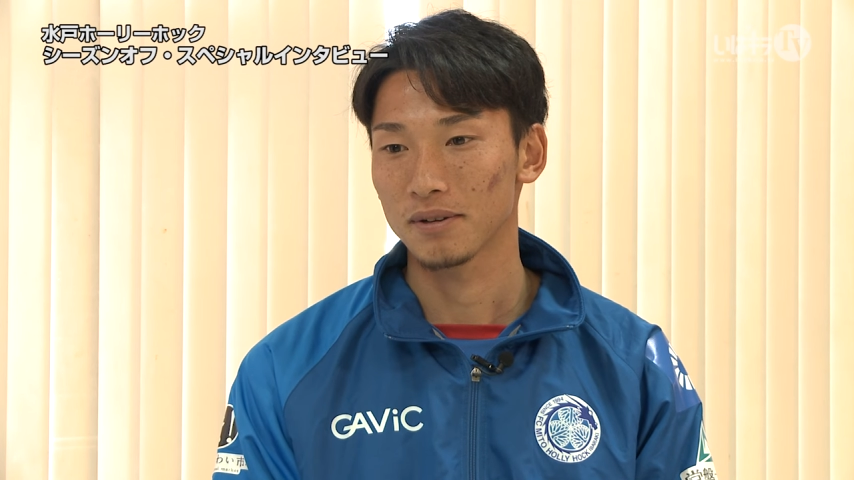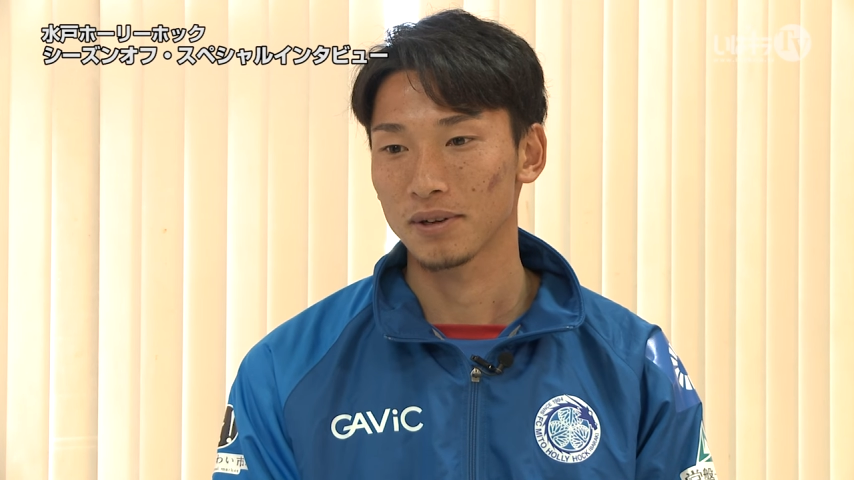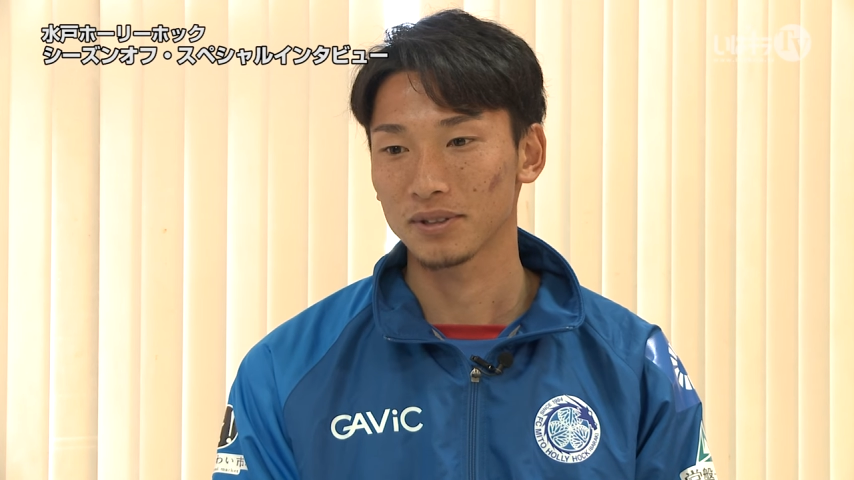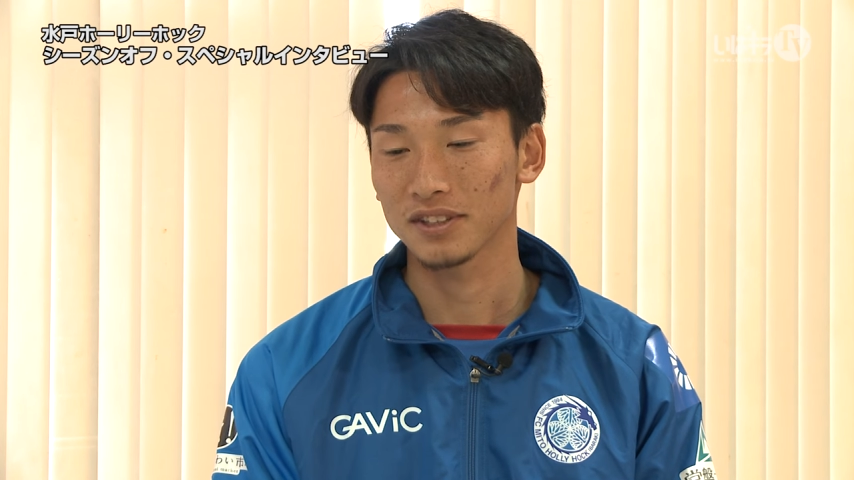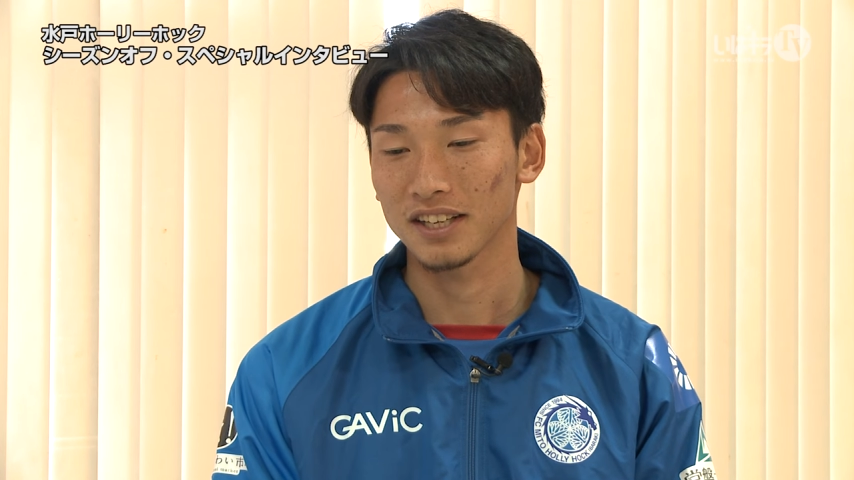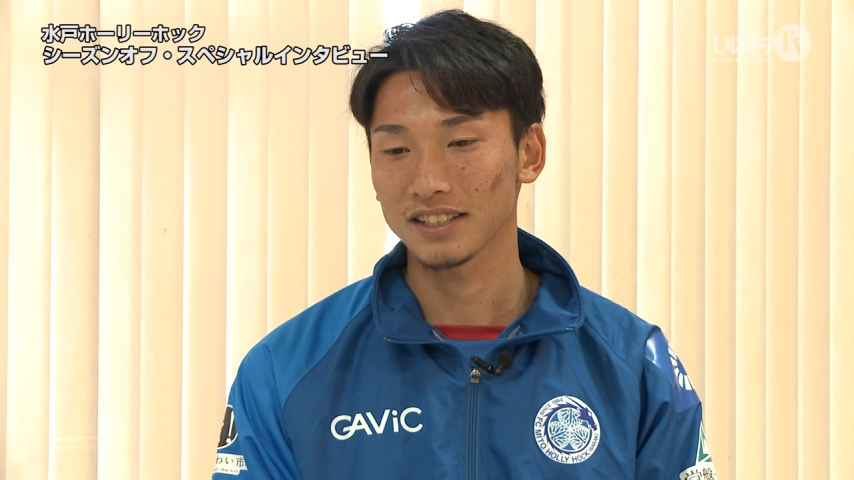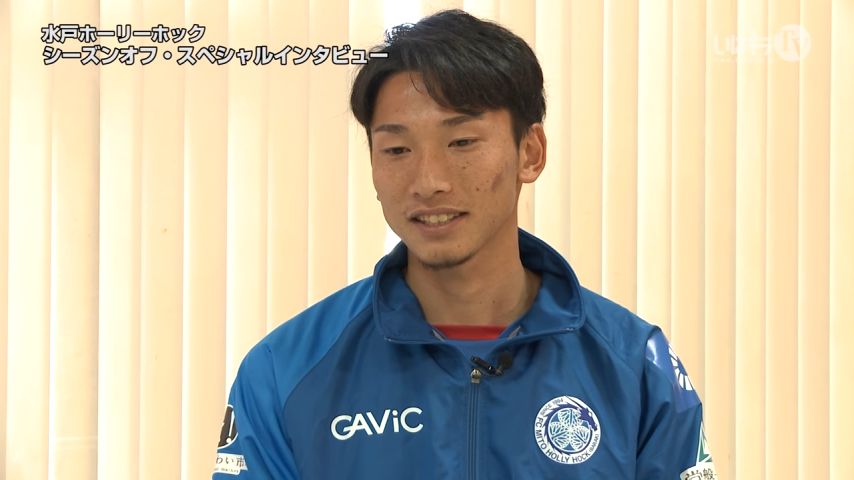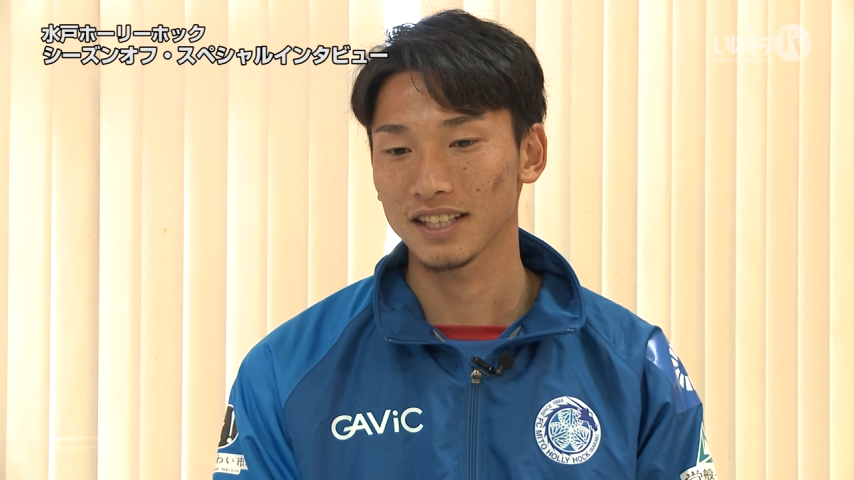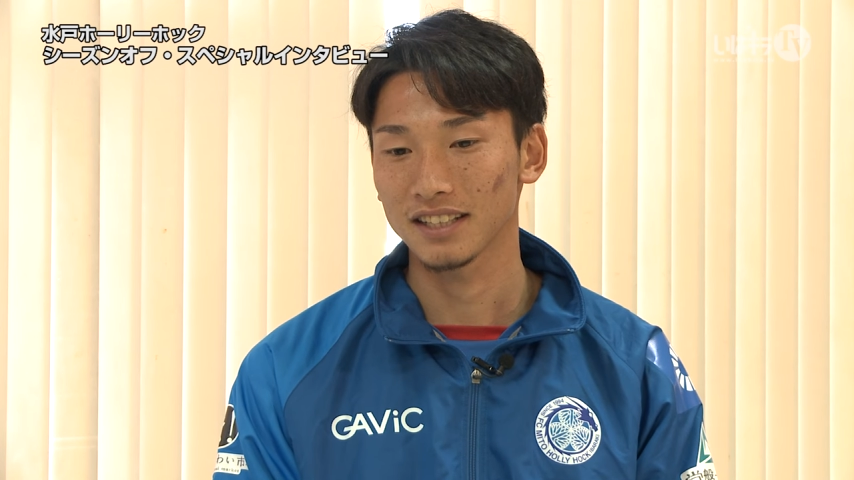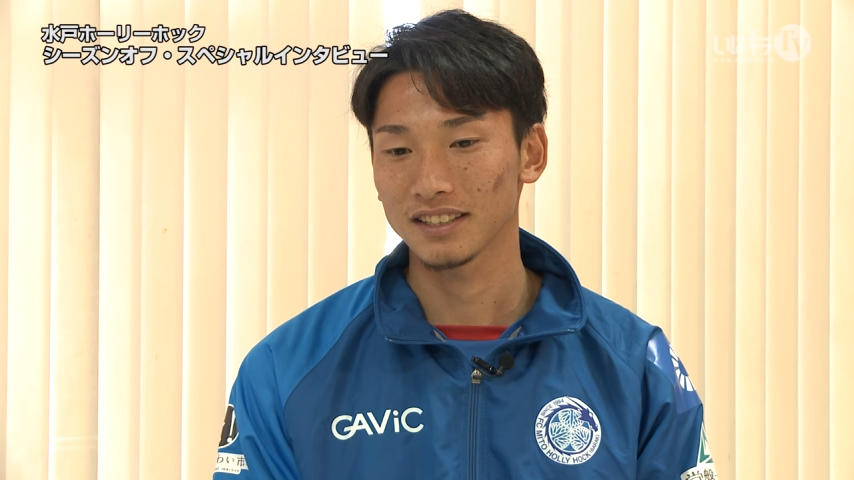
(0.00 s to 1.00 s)
まあ、本当にたく
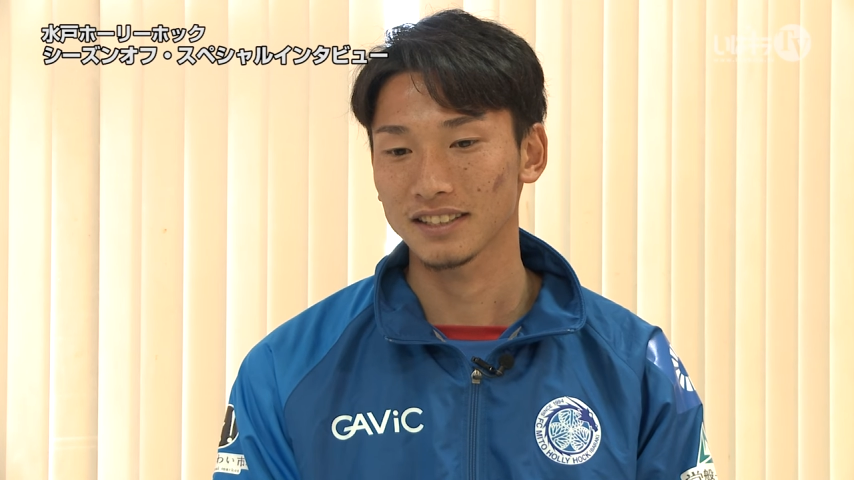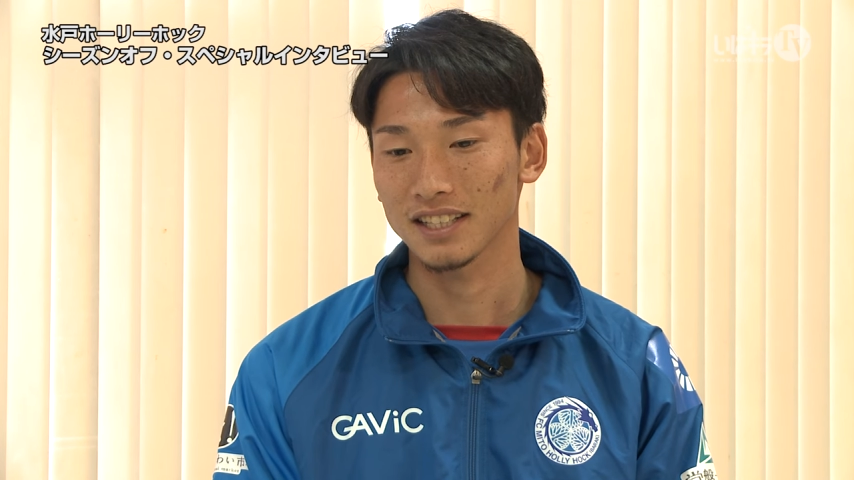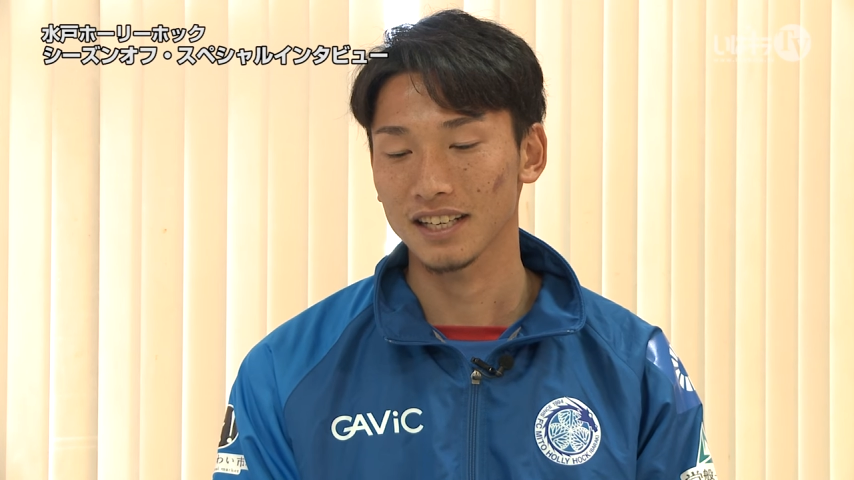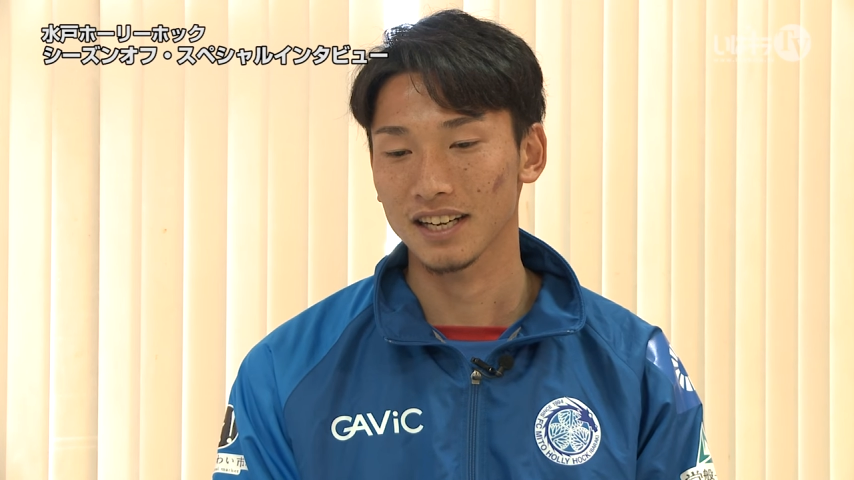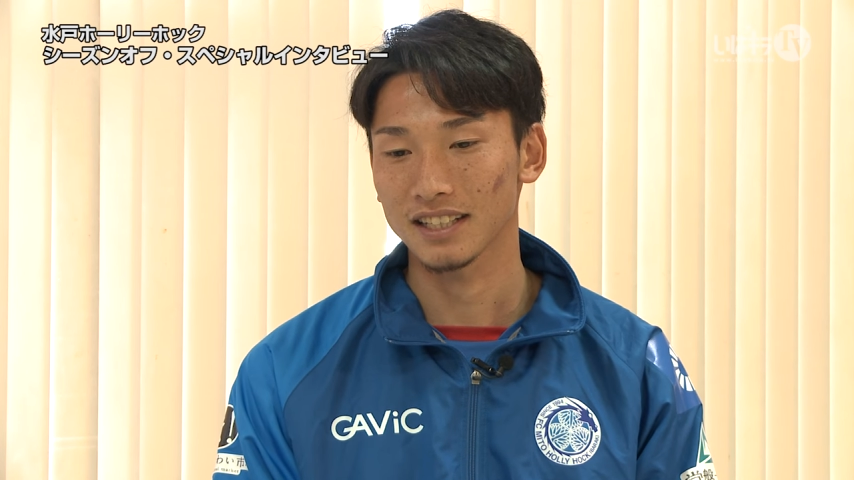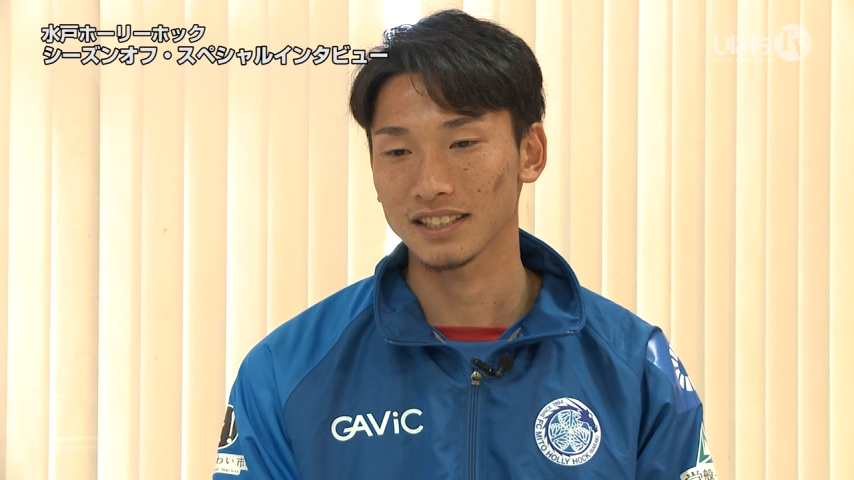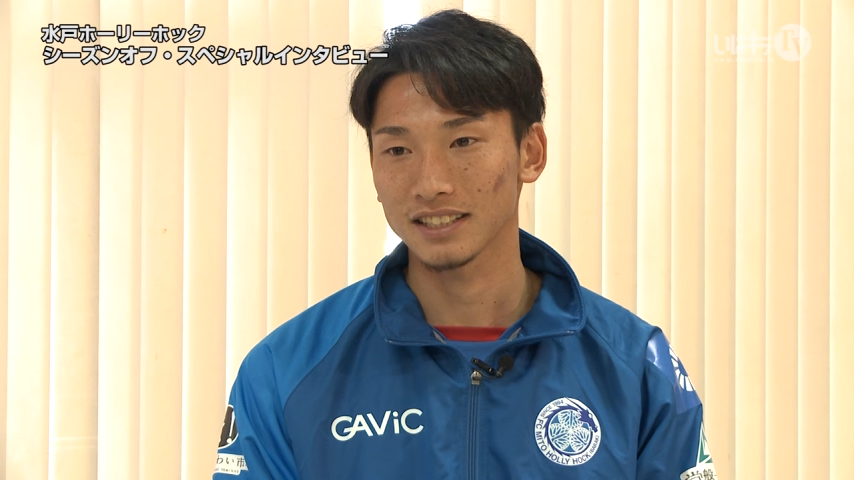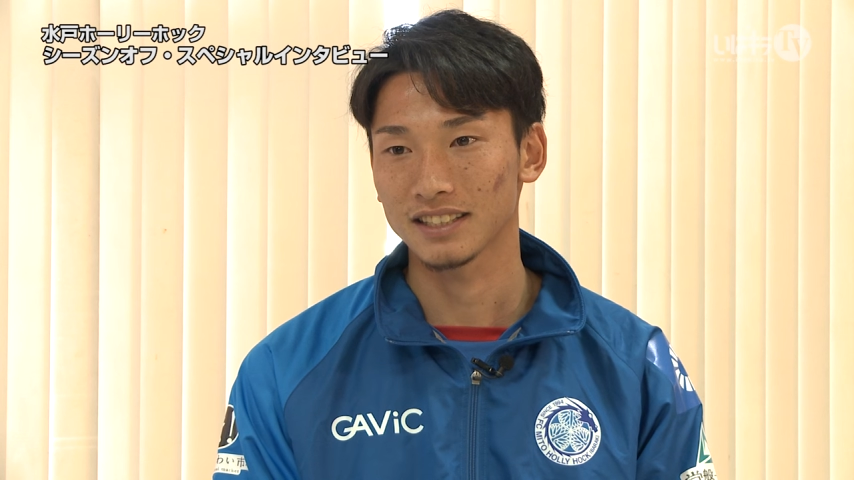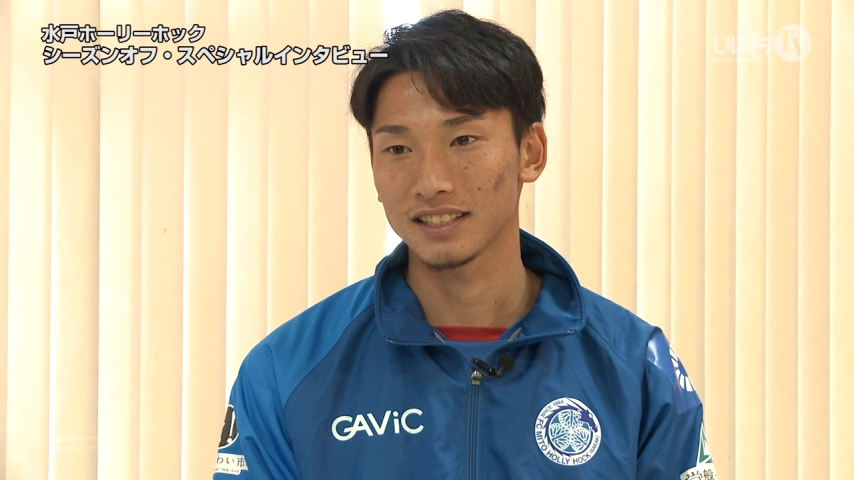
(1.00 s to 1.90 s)
さんサッカー知っ